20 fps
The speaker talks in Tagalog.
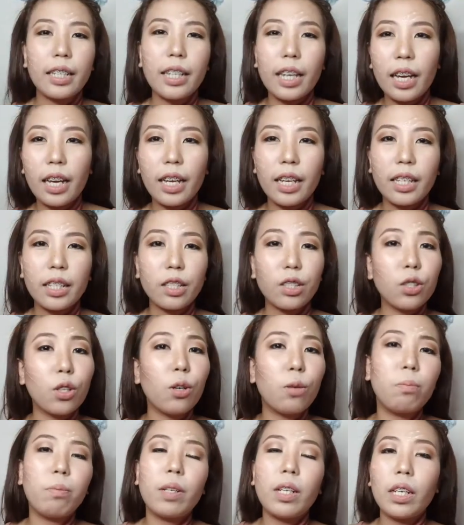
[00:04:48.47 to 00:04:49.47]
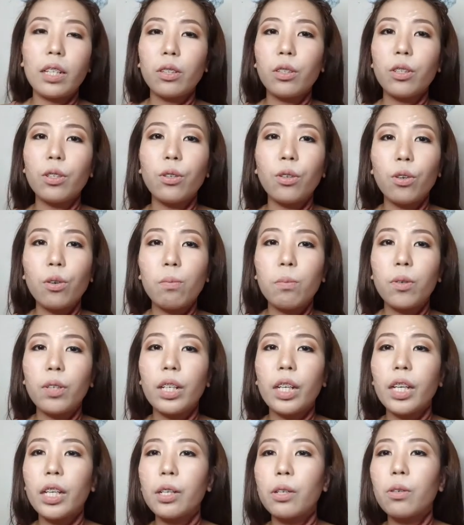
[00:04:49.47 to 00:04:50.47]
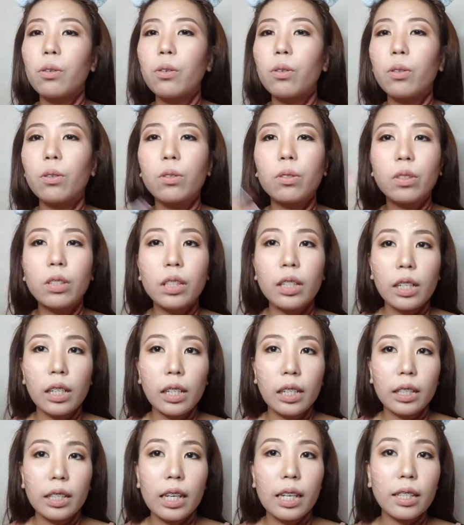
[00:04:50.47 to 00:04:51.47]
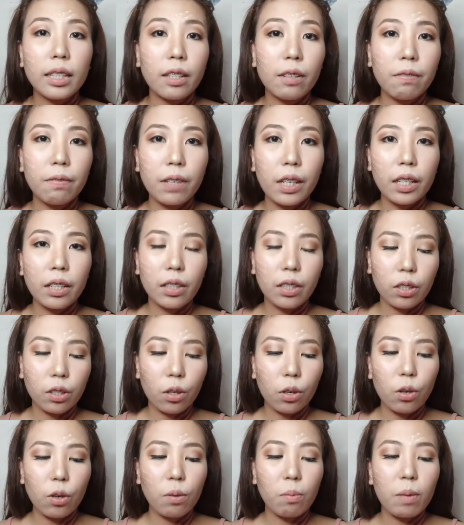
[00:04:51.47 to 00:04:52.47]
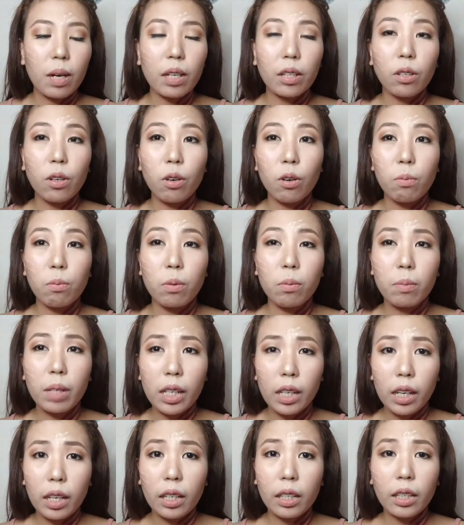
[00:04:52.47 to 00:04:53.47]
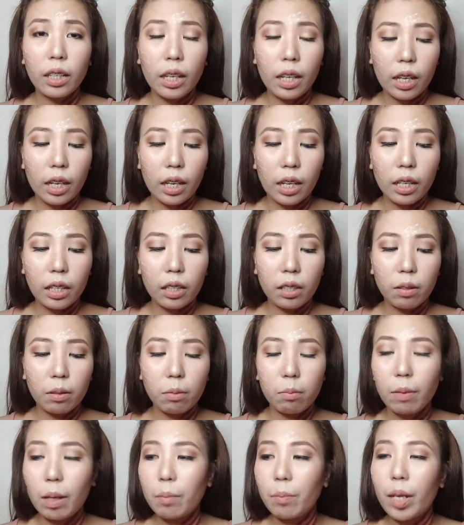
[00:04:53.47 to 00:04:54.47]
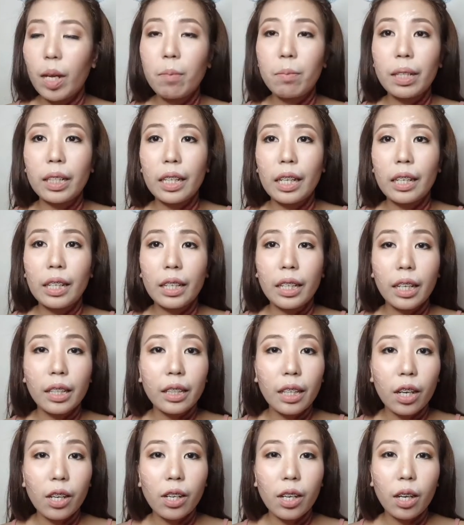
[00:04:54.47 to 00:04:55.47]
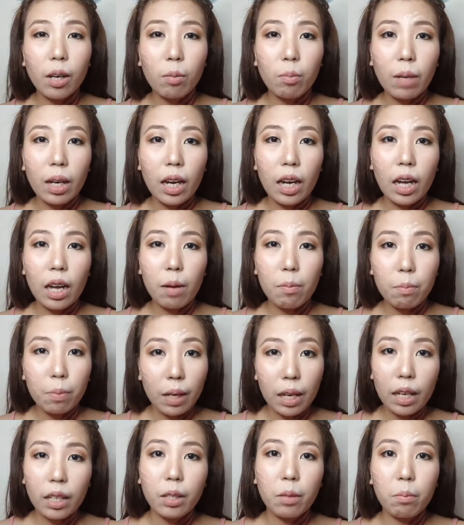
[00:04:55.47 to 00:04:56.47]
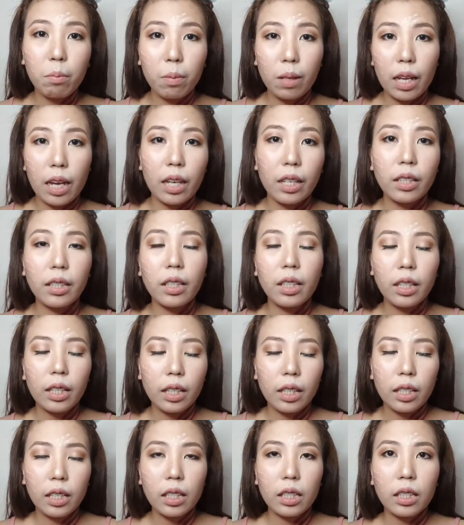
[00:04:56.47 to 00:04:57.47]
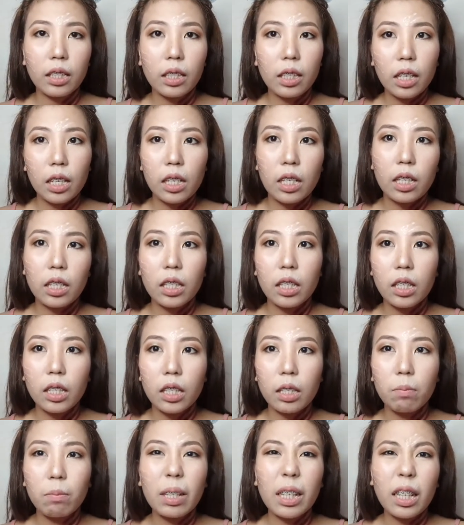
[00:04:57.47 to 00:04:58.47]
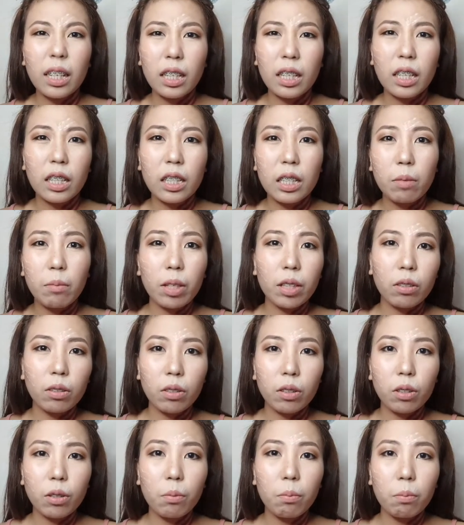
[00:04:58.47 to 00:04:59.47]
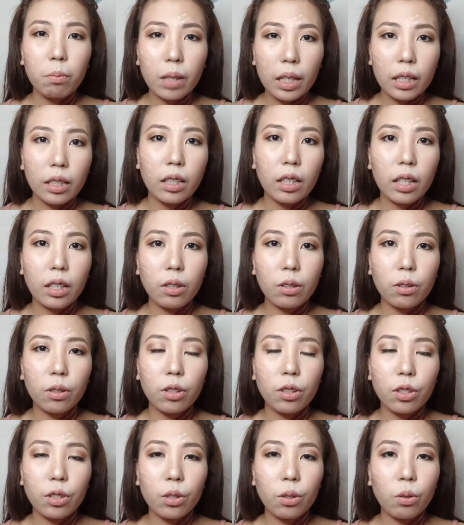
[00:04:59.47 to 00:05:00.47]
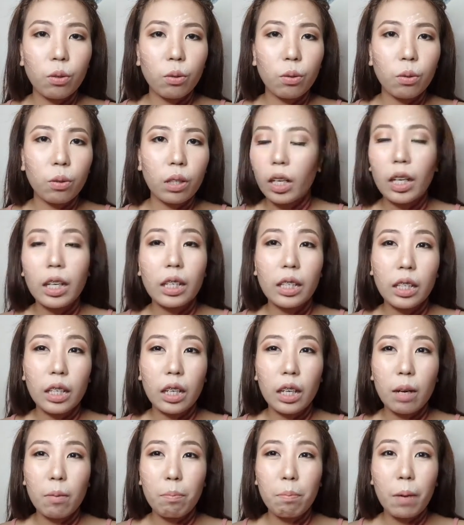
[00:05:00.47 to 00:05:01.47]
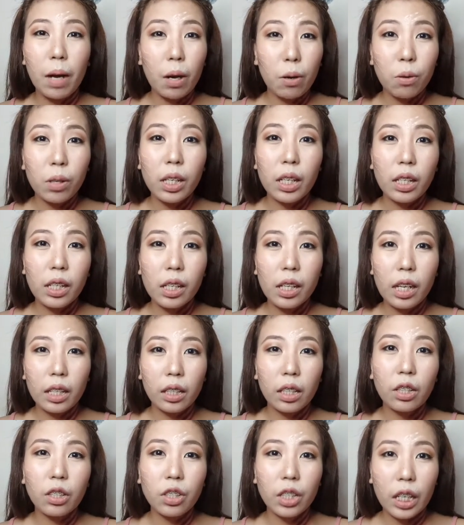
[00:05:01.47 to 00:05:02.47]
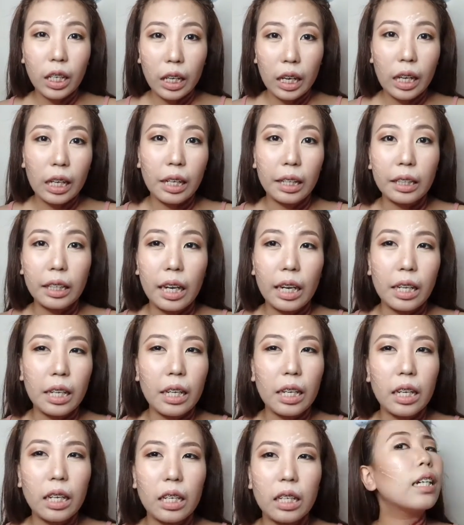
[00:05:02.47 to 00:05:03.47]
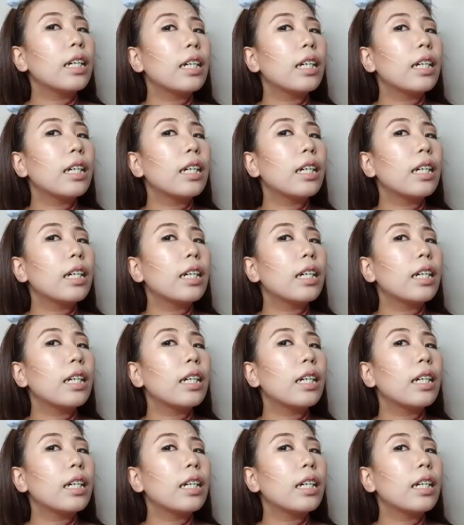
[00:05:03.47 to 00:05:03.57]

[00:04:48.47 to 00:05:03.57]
Ayan. So, pinatuyo ko muna yung nasa face ko bago ako bumalik. And mamaya maglalagay tayo ng mga blood-blood. Since, madali kasing matuyo yung blood na yon So, panghuli na natin siya ilalagay.